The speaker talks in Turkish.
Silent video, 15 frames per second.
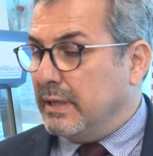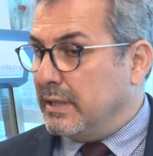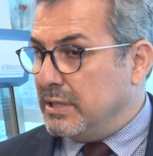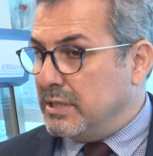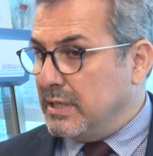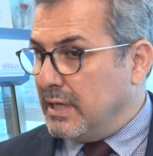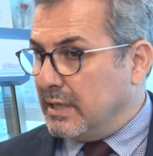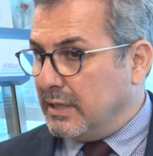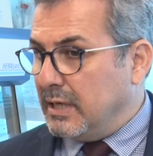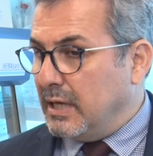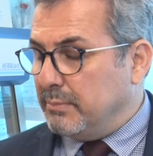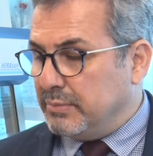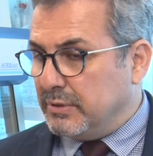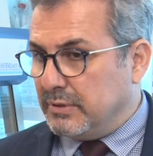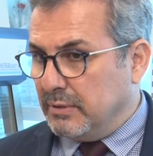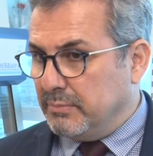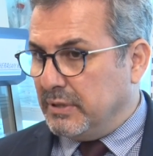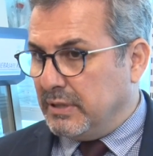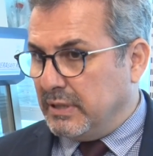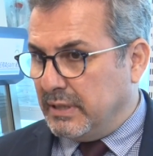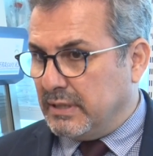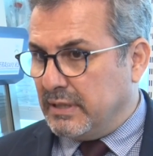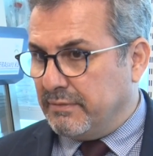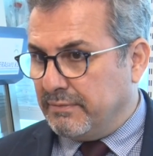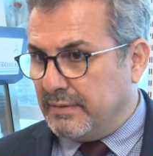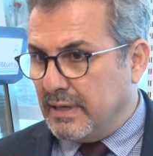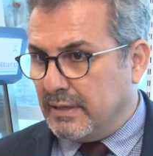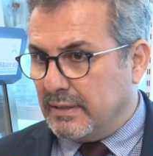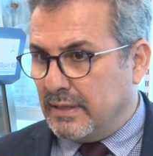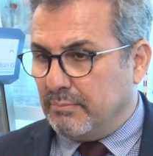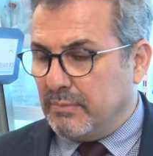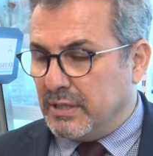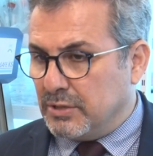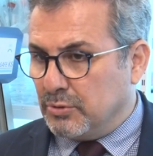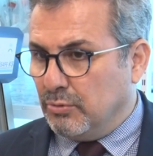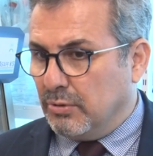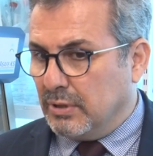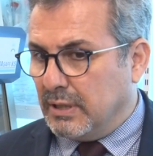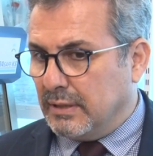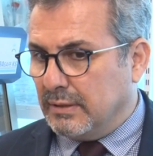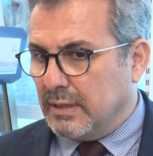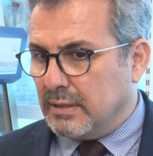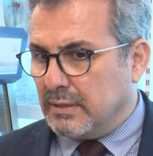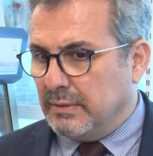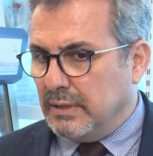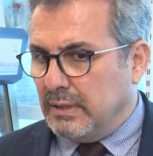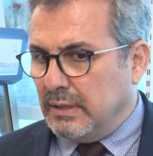karaciğer, kalp tabii ki hedeflerden başka organlar.